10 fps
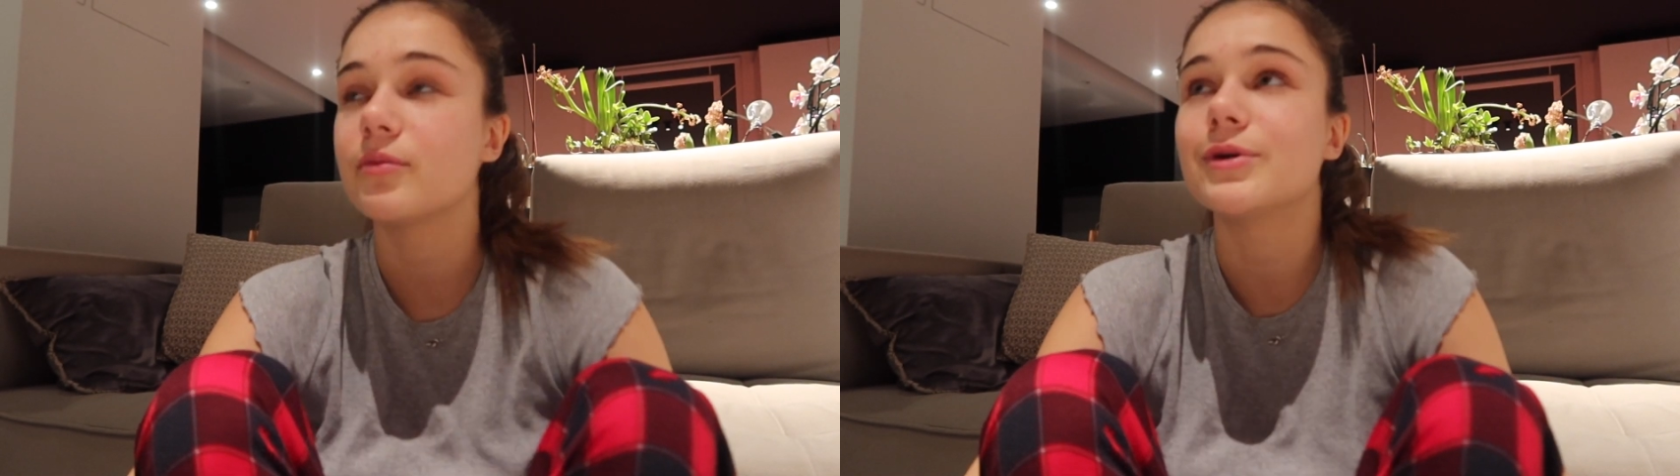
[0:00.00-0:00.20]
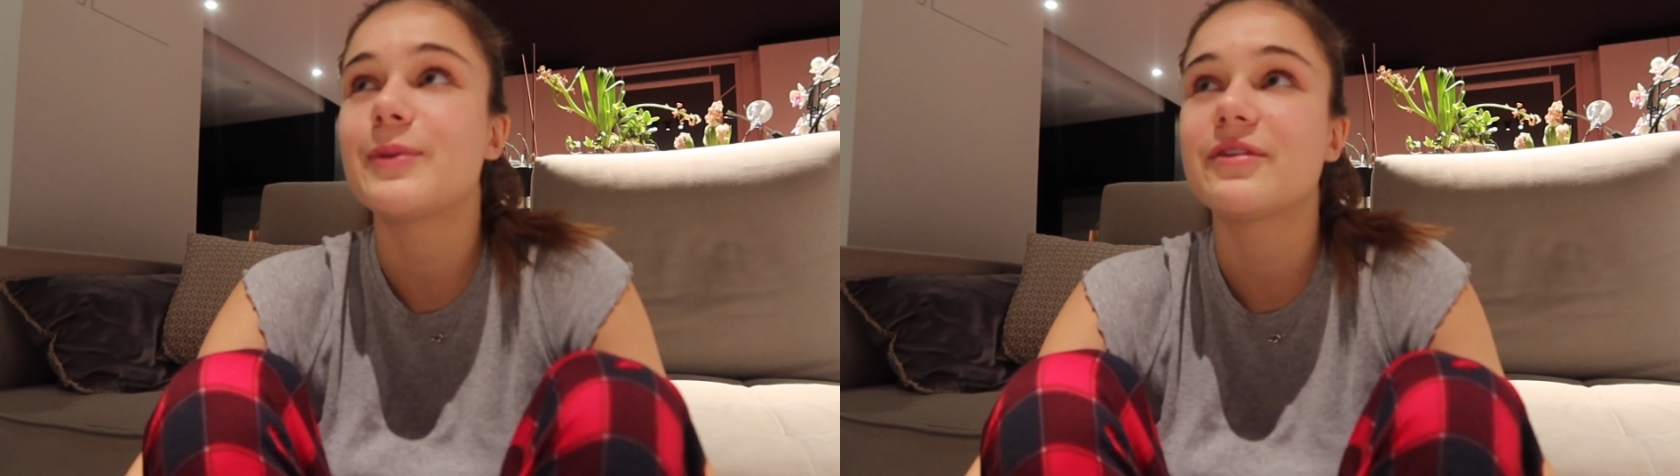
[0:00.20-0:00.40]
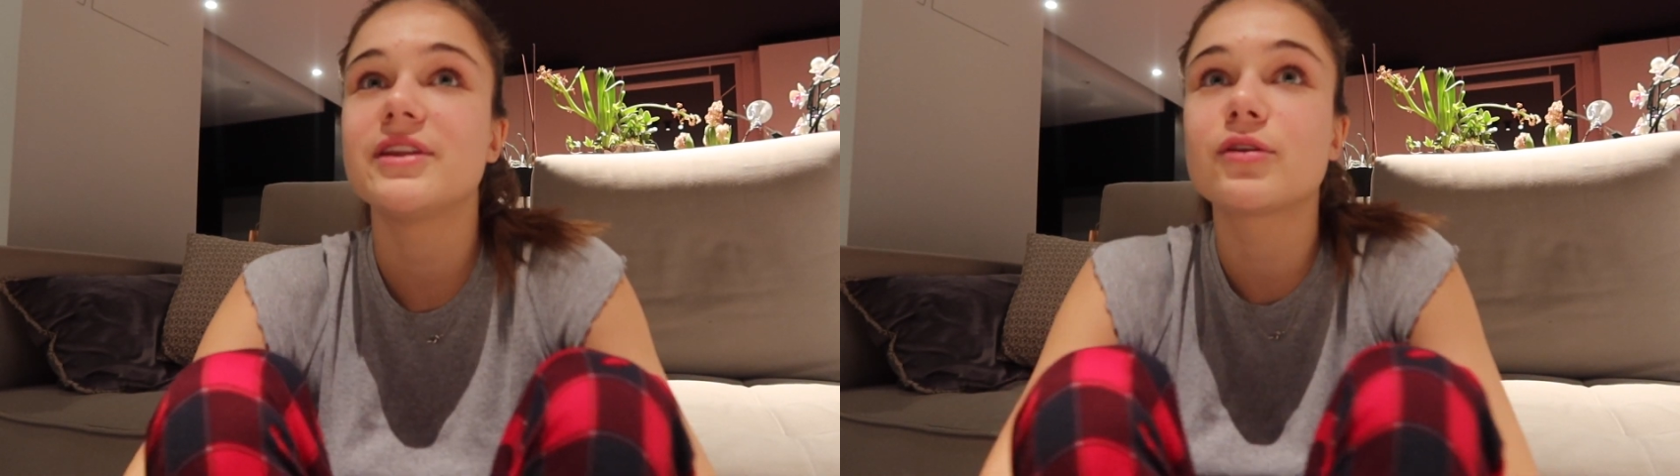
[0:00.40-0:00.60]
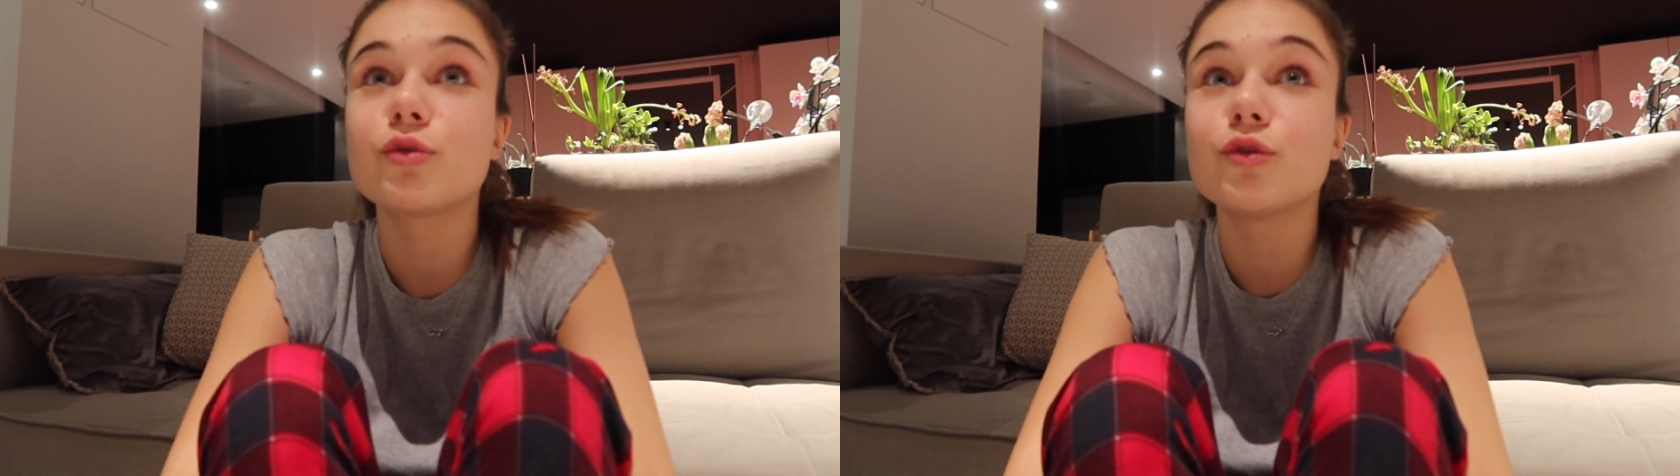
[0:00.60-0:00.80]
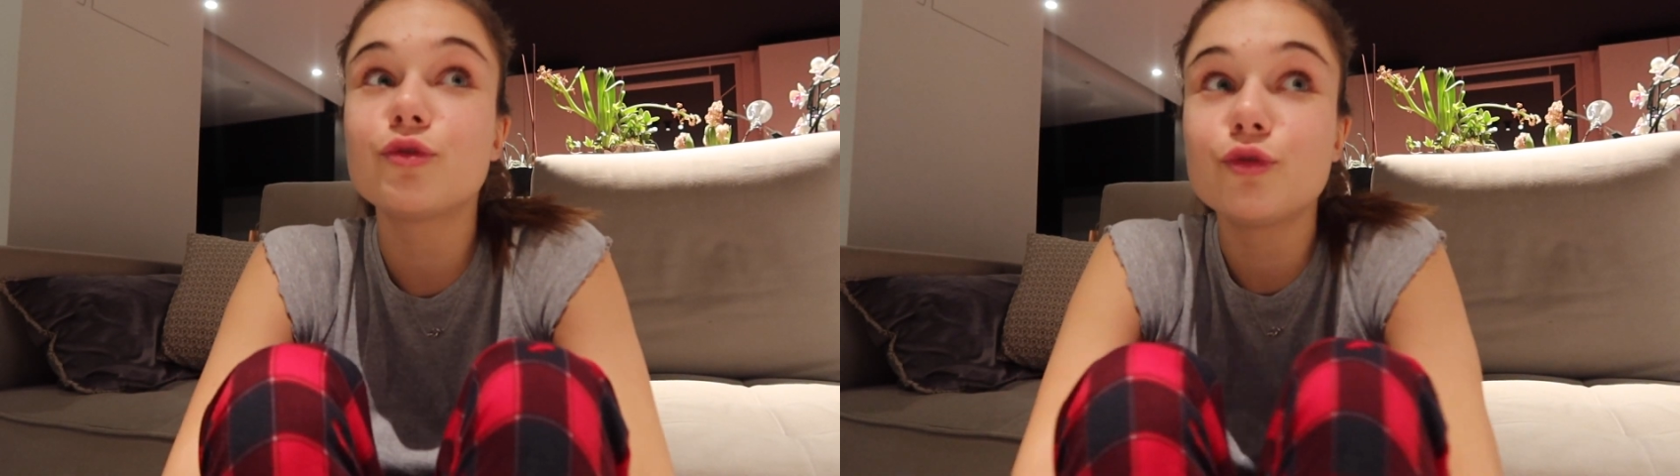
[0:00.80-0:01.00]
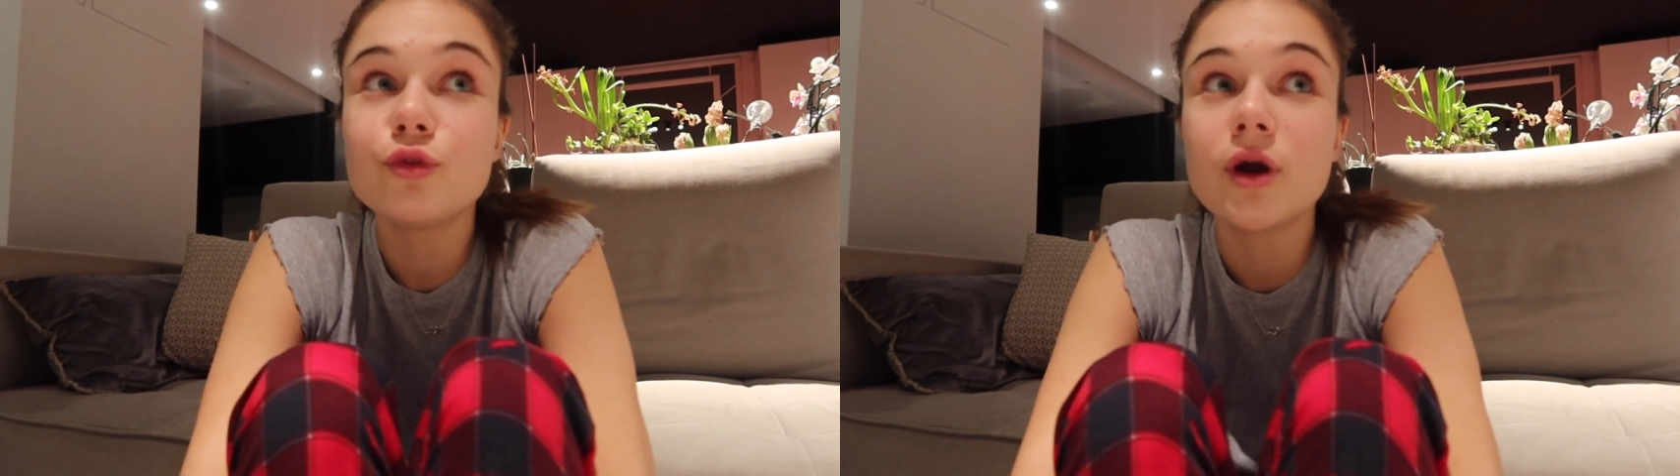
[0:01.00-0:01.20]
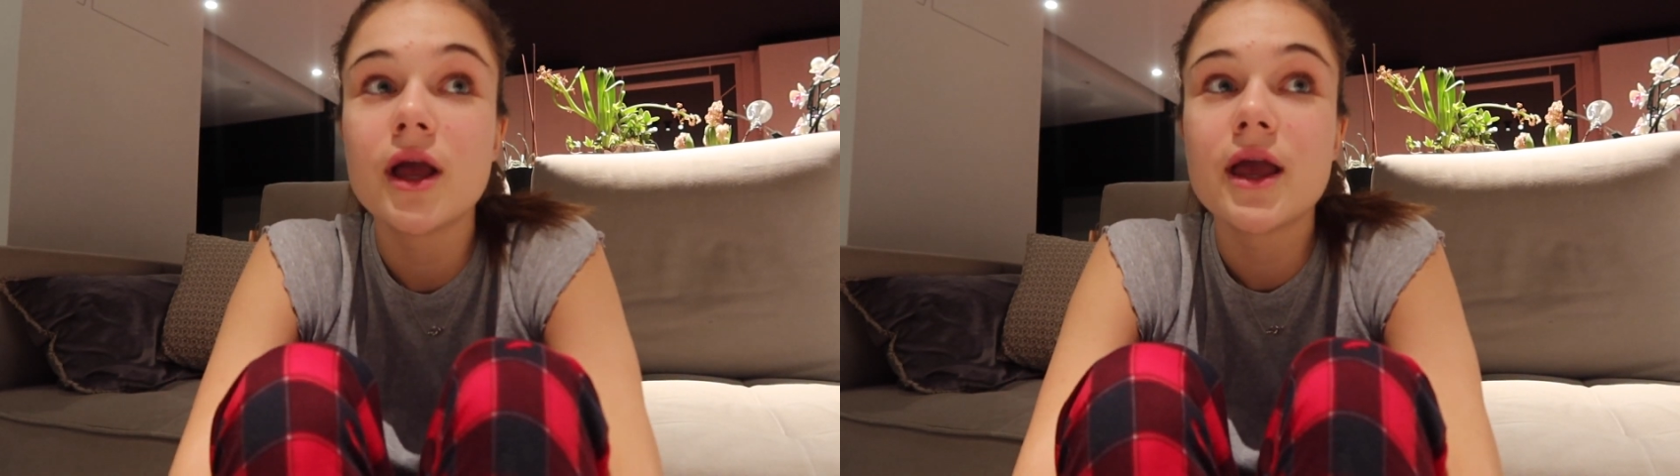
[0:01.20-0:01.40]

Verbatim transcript: Moi, j'ai pas fait des trucs de fou.